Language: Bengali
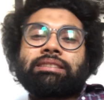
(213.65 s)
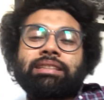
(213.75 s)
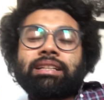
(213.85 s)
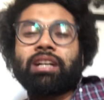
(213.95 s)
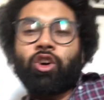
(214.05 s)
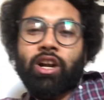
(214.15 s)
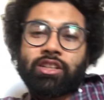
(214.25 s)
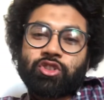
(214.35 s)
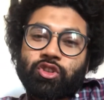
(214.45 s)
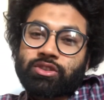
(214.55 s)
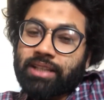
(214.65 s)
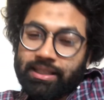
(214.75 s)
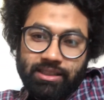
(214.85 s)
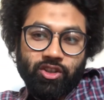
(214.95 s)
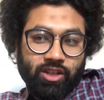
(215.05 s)
সেটা করার জন্য যা
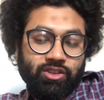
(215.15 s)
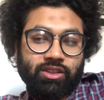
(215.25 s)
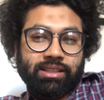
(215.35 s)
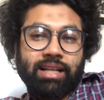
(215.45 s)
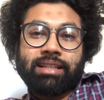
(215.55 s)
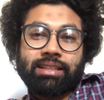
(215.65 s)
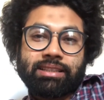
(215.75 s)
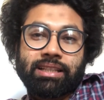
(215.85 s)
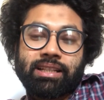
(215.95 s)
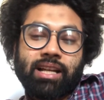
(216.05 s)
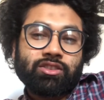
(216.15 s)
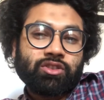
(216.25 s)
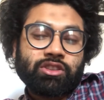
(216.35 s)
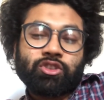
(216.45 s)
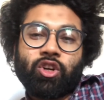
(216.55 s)
যা করা দরকার এটা নিয়ে
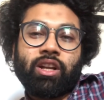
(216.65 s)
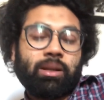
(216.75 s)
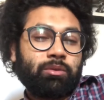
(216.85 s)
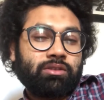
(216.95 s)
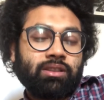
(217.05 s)
রাজনৈতিক দল এবং